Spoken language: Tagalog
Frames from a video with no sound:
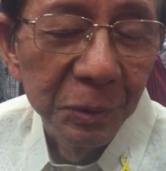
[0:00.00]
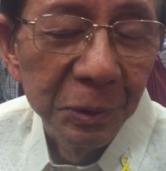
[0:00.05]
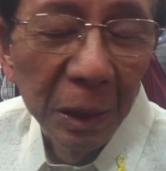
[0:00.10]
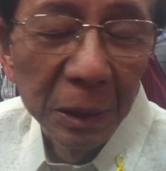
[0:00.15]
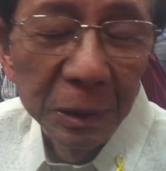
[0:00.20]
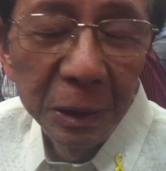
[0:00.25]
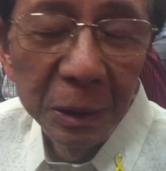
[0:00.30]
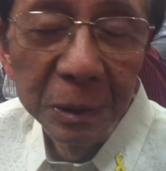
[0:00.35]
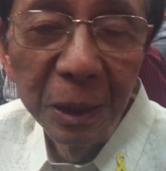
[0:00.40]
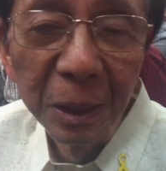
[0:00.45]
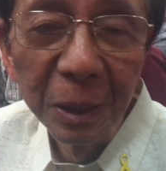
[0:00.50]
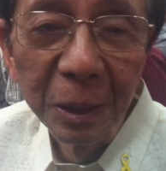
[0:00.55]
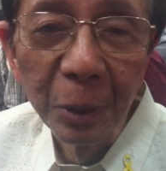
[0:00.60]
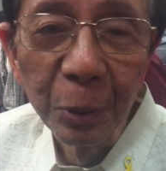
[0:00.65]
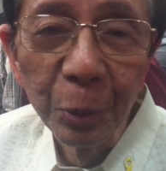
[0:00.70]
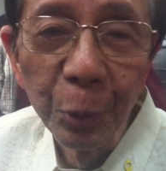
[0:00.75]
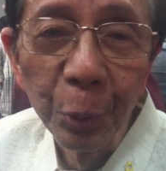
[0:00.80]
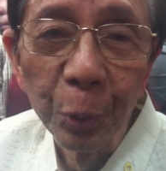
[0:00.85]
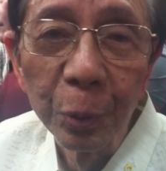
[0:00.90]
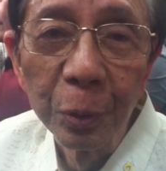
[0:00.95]
tatandaan
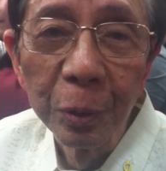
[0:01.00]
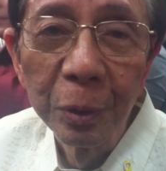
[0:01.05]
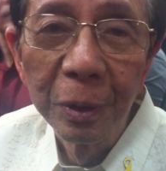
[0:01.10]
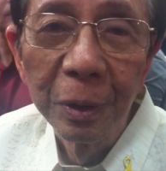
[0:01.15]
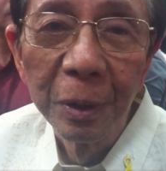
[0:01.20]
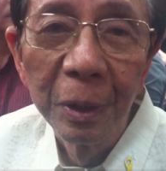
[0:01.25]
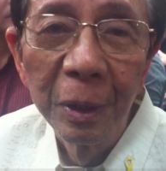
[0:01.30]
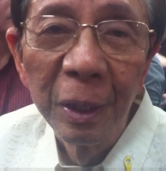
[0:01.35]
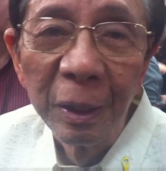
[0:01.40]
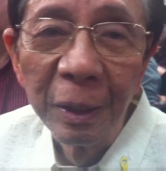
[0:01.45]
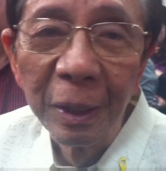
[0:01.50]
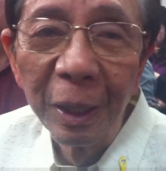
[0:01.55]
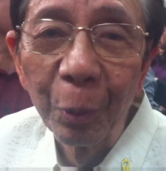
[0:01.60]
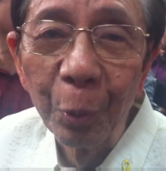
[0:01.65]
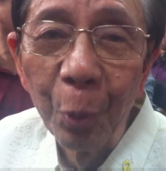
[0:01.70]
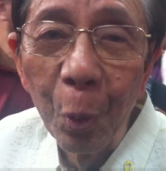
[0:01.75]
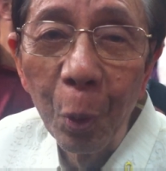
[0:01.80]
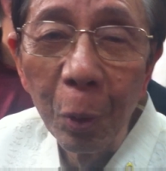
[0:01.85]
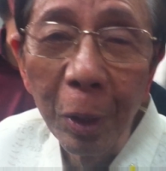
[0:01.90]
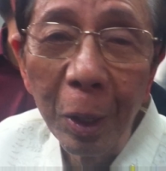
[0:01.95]
nyo,
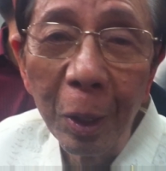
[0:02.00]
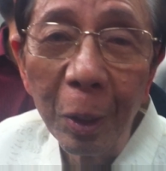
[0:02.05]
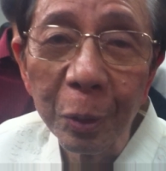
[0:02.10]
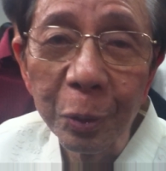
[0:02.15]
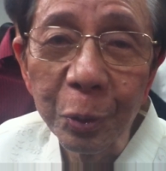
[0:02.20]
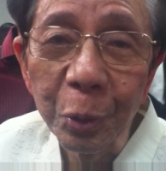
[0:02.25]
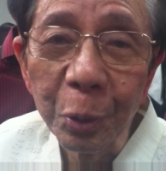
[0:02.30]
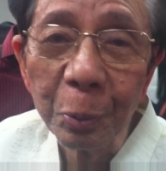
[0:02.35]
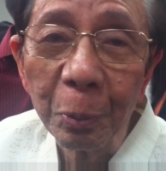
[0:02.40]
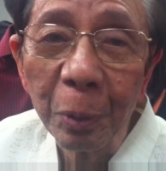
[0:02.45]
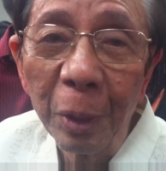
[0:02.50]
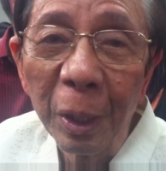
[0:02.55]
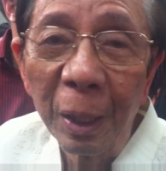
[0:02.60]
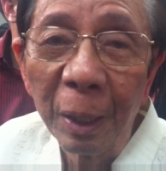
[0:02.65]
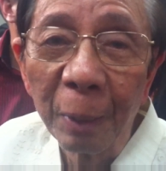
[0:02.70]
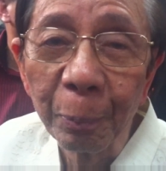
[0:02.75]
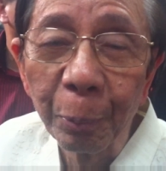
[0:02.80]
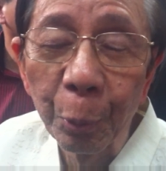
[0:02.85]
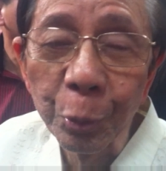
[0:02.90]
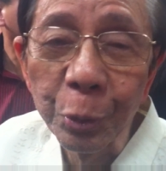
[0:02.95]
nag-walk out yung
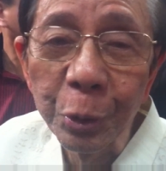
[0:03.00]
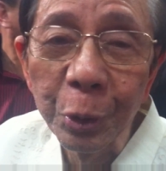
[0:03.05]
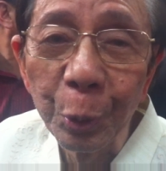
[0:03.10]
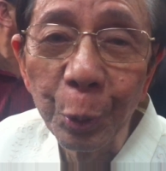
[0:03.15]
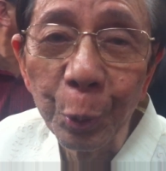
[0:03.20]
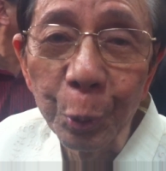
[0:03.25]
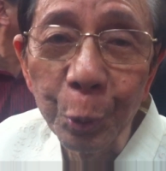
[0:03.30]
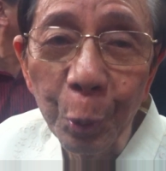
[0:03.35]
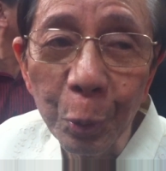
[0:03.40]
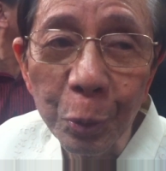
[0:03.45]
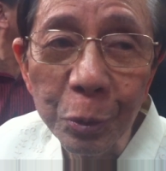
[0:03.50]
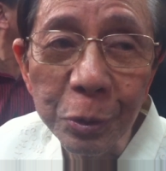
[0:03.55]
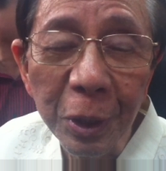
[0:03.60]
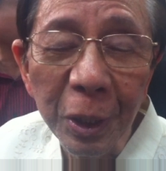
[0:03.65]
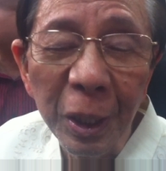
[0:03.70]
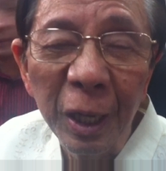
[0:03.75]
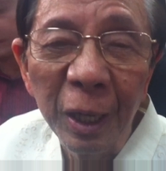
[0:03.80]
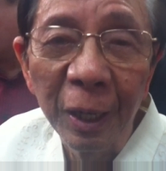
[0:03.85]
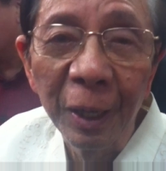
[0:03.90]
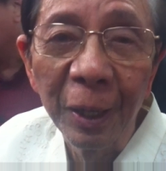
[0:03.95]
mga prosecutors
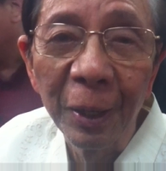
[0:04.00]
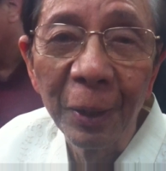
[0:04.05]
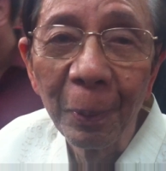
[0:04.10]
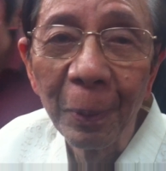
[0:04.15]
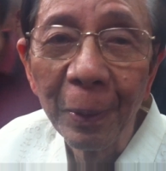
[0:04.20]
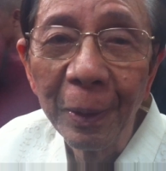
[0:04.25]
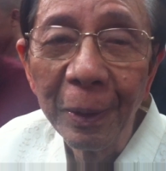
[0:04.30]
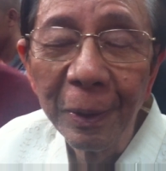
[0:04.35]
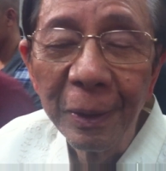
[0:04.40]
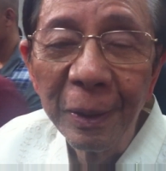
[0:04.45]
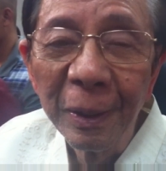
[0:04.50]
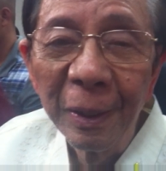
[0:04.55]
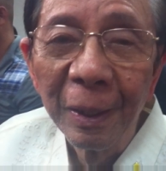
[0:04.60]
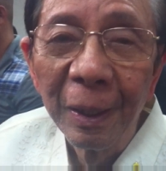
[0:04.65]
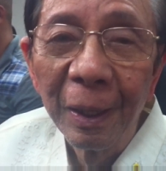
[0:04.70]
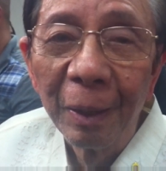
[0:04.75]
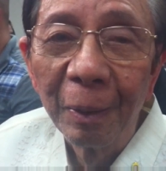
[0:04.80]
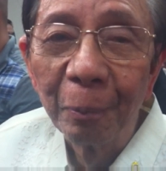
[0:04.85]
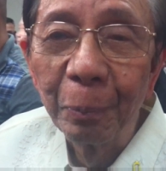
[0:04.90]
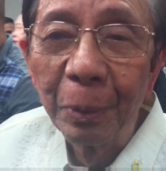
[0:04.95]
eh,
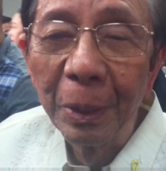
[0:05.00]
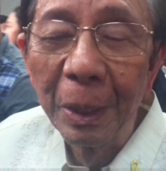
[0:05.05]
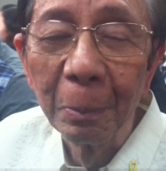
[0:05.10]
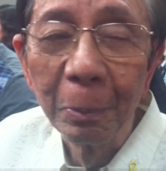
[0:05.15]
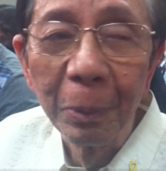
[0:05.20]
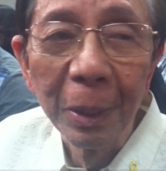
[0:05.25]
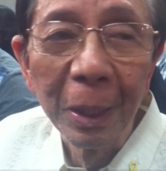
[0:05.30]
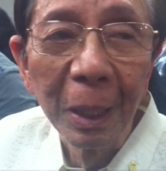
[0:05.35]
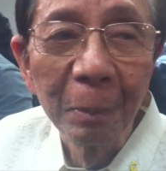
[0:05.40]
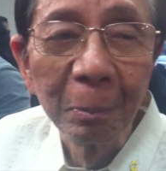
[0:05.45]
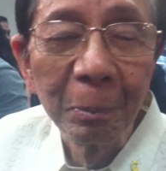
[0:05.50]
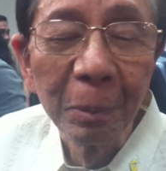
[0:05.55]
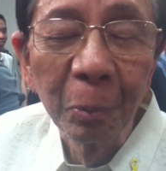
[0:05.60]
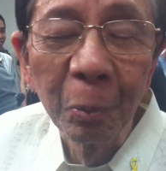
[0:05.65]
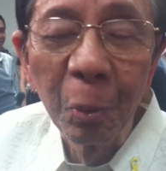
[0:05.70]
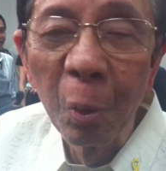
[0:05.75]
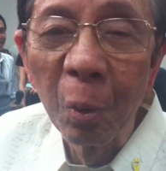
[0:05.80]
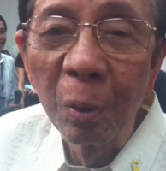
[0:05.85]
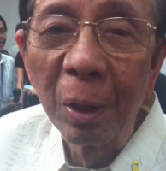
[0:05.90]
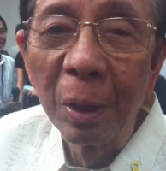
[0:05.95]
pinabayaan
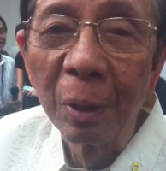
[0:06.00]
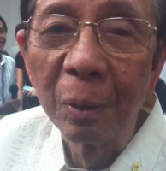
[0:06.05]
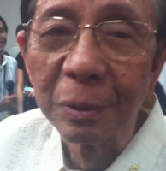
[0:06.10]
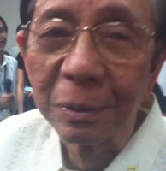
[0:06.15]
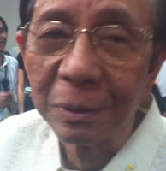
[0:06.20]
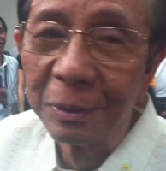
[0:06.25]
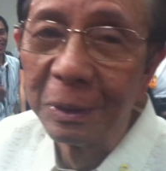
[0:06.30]
mag-walk out.